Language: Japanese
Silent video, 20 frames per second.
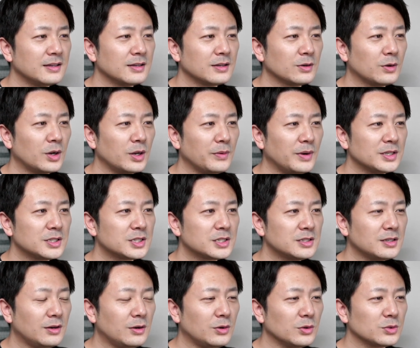これは
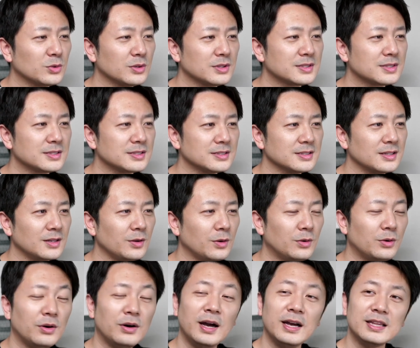瘦と死両
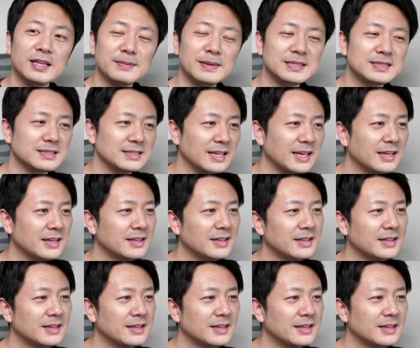方入ってますね。